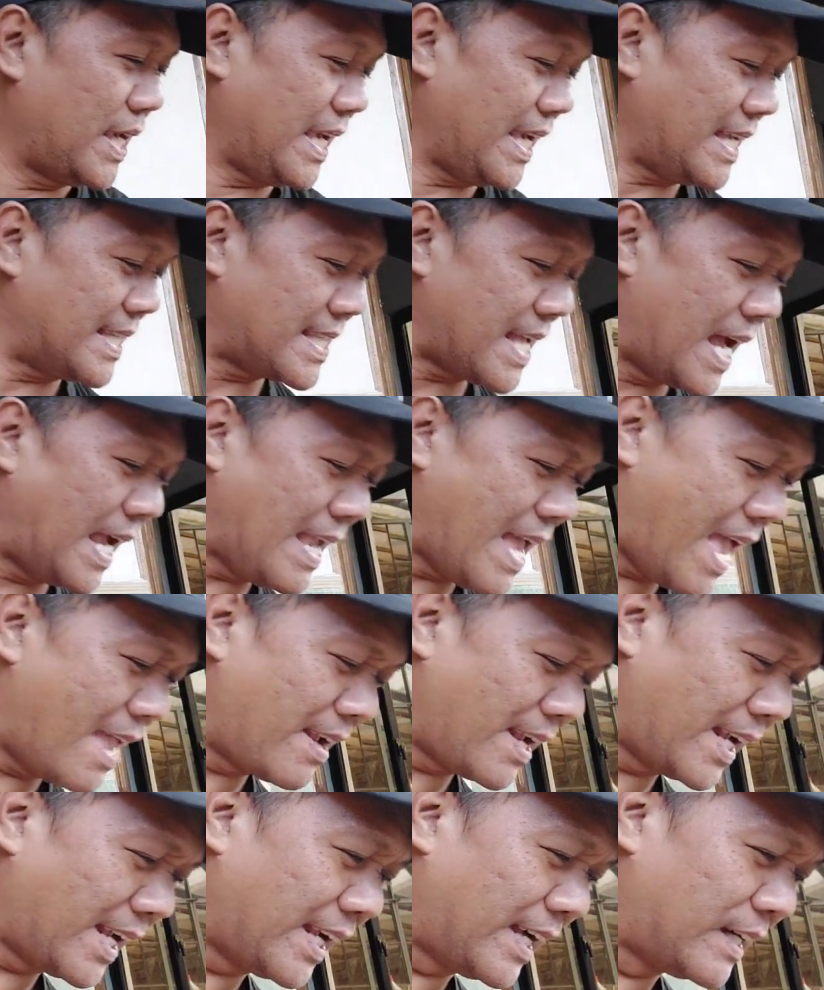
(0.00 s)
Yes,
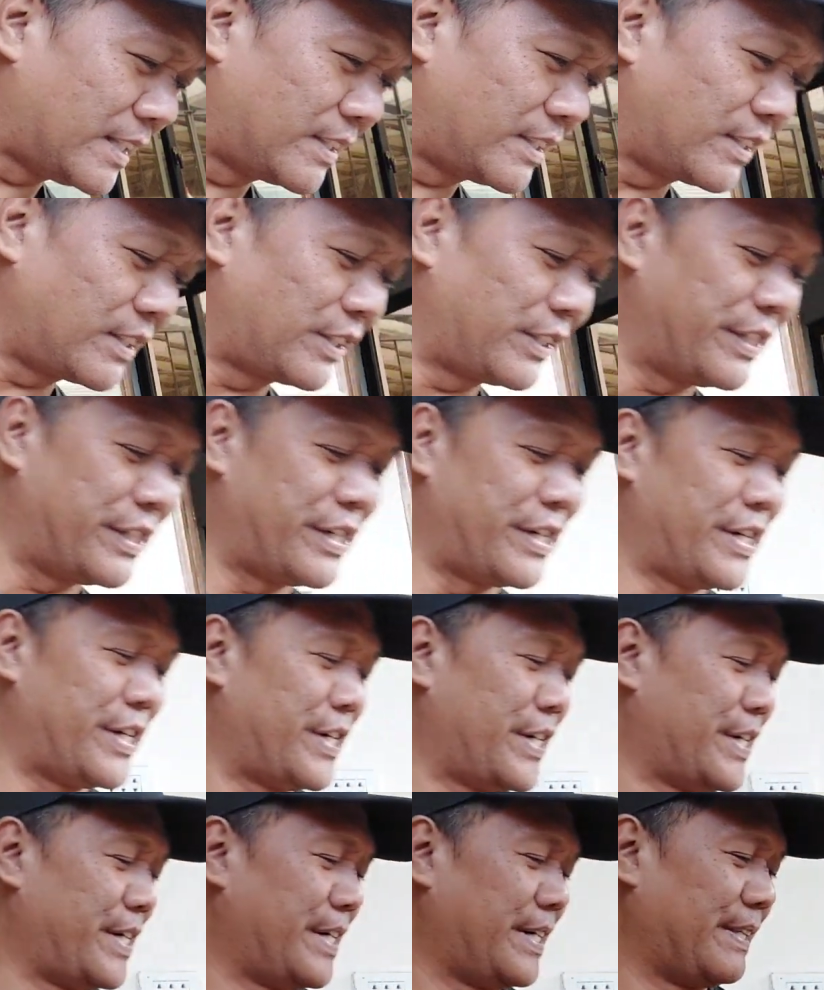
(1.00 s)
ay ang
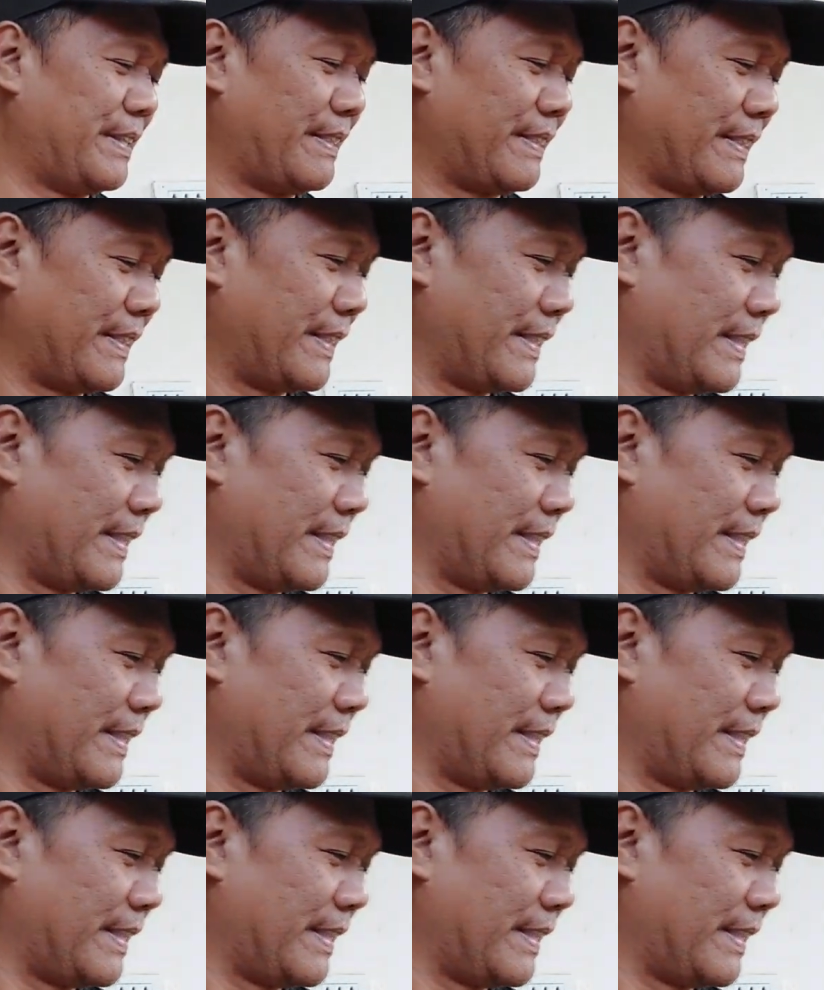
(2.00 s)
ganda.